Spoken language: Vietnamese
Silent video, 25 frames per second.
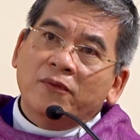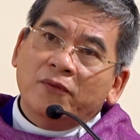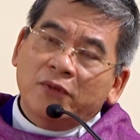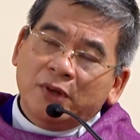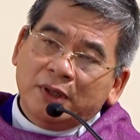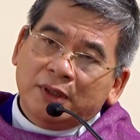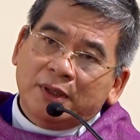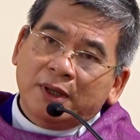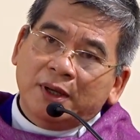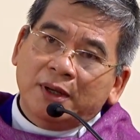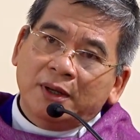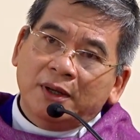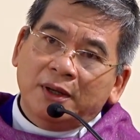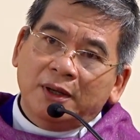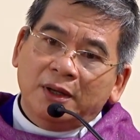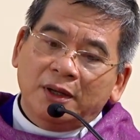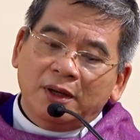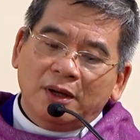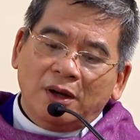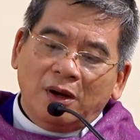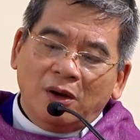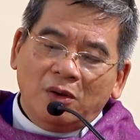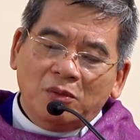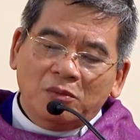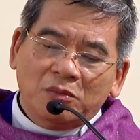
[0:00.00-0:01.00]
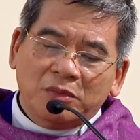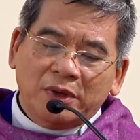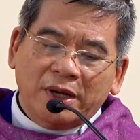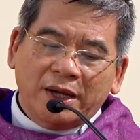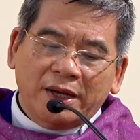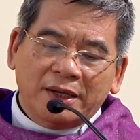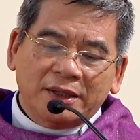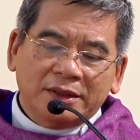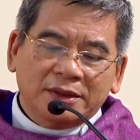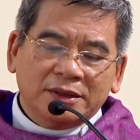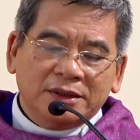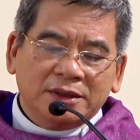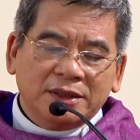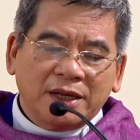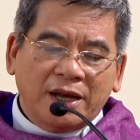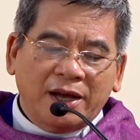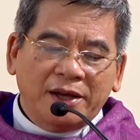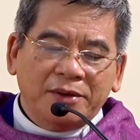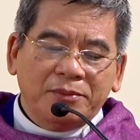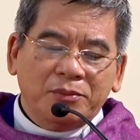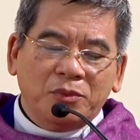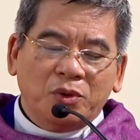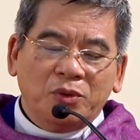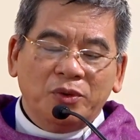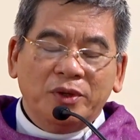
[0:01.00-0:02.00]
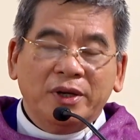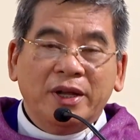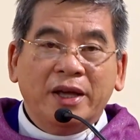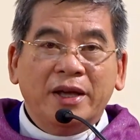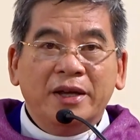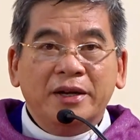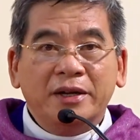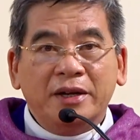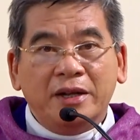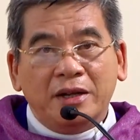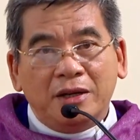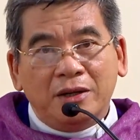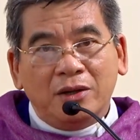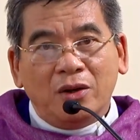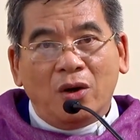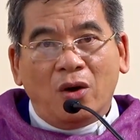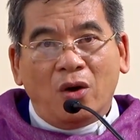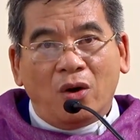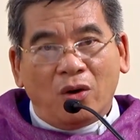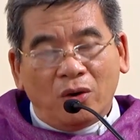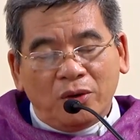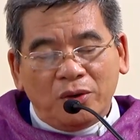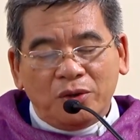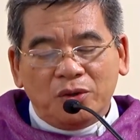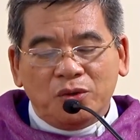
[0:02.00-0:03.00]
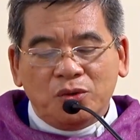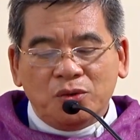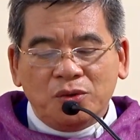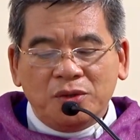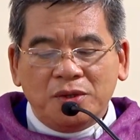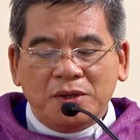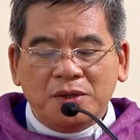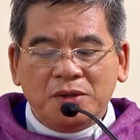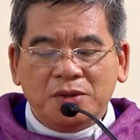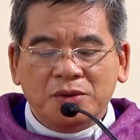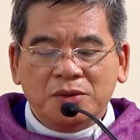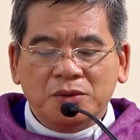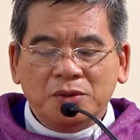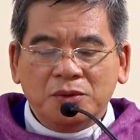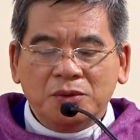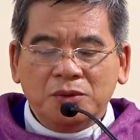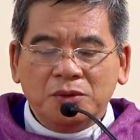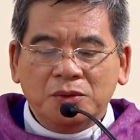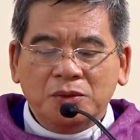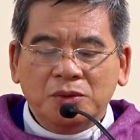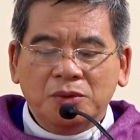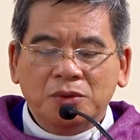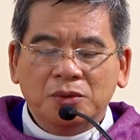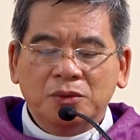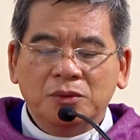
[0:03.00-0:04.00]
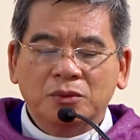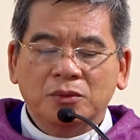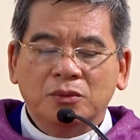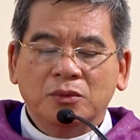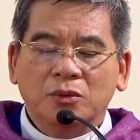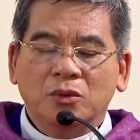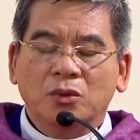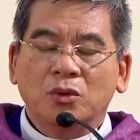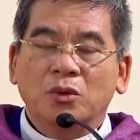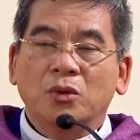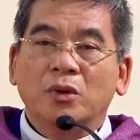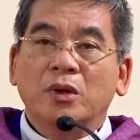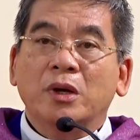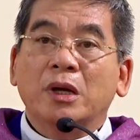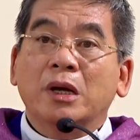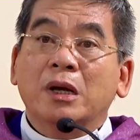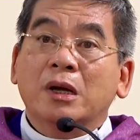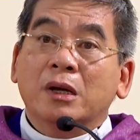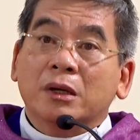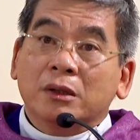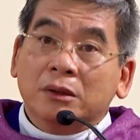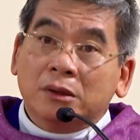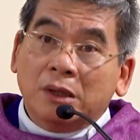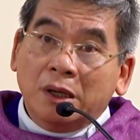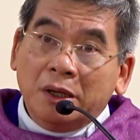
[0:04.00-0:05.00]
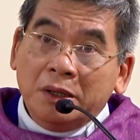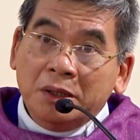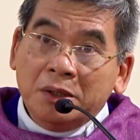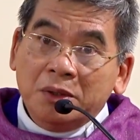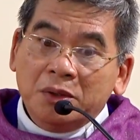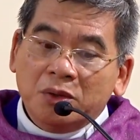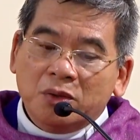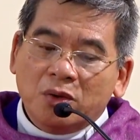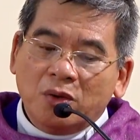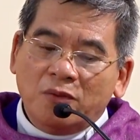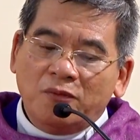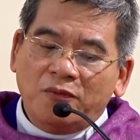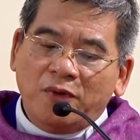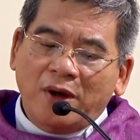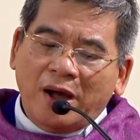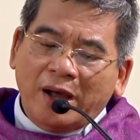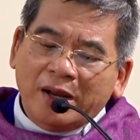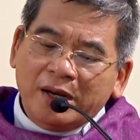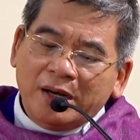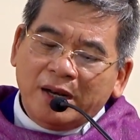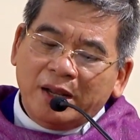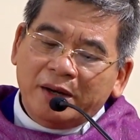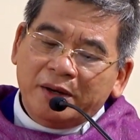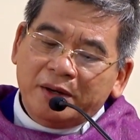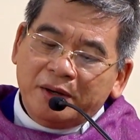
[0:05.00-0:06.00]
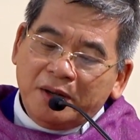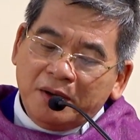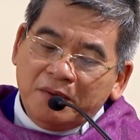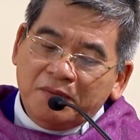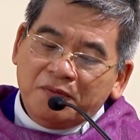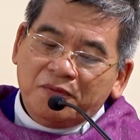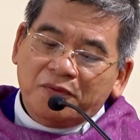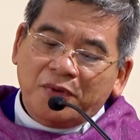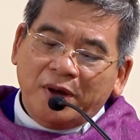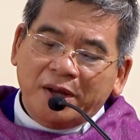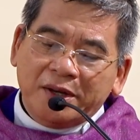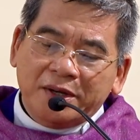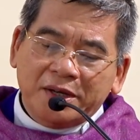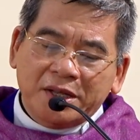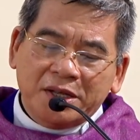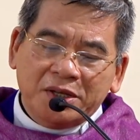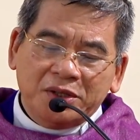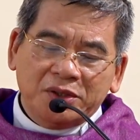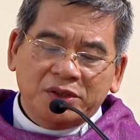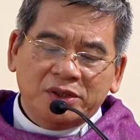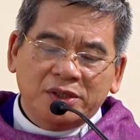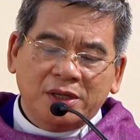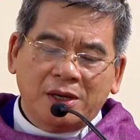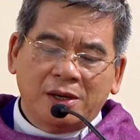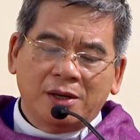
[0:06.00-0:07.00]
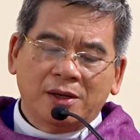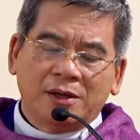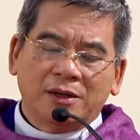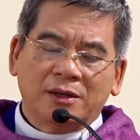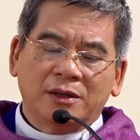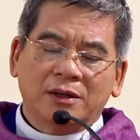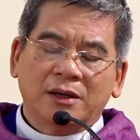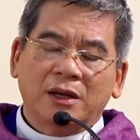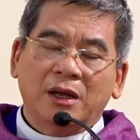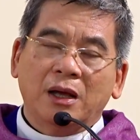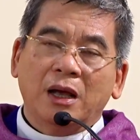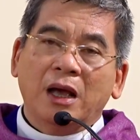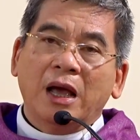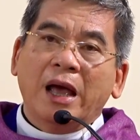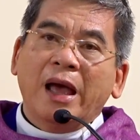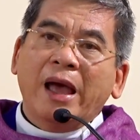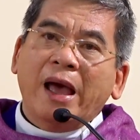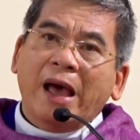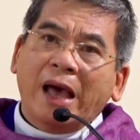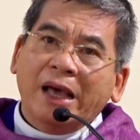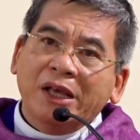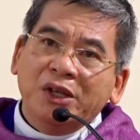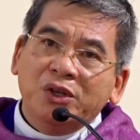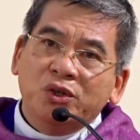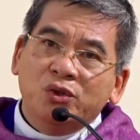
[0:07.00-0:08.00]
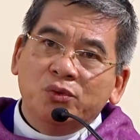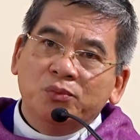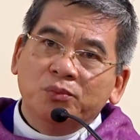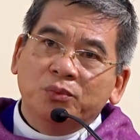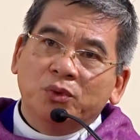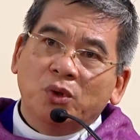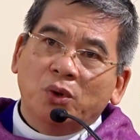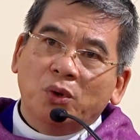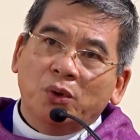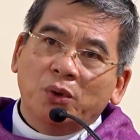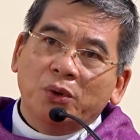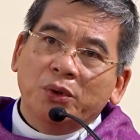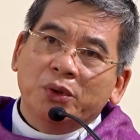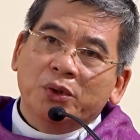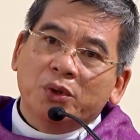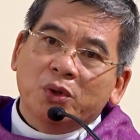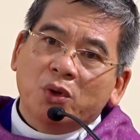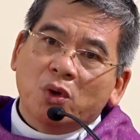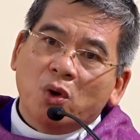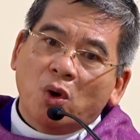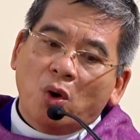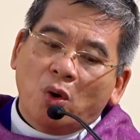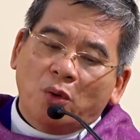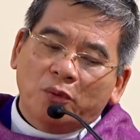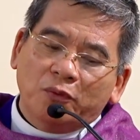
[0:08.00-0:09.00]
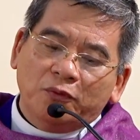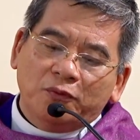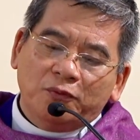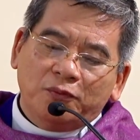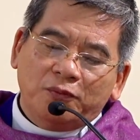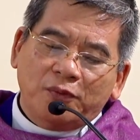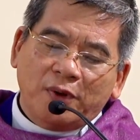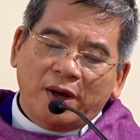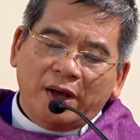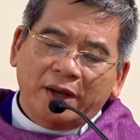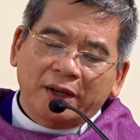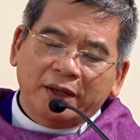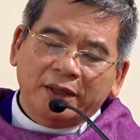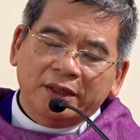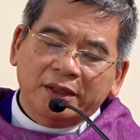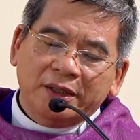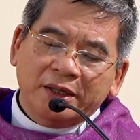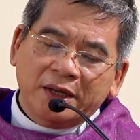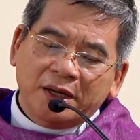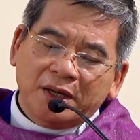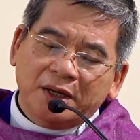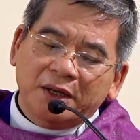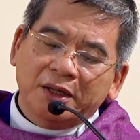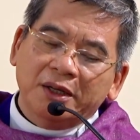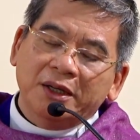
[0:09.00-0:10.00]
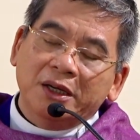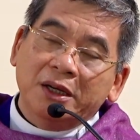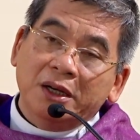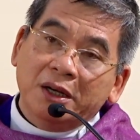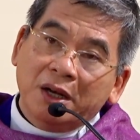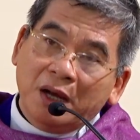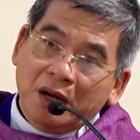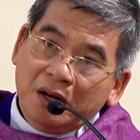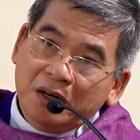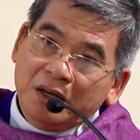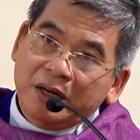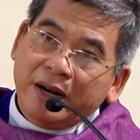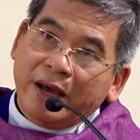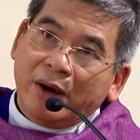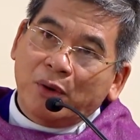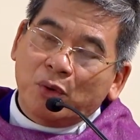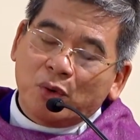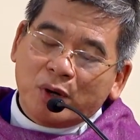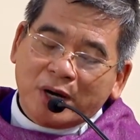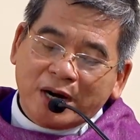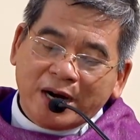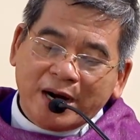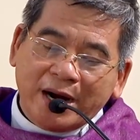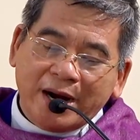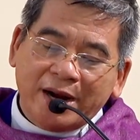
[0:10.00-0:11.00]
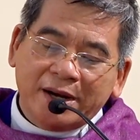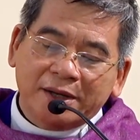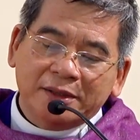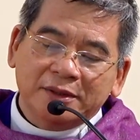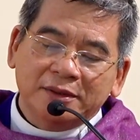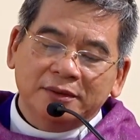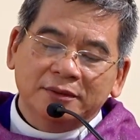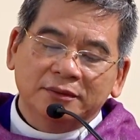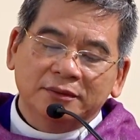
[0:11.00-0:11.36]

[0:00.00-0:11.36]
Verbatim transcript: Vì thế ông đã sai môn đệ đến hỏi Chúa Giêsu: Thầy có phải là đấng phải đến chăng, hay chúng tôi còn phải đợi đấng nào khác?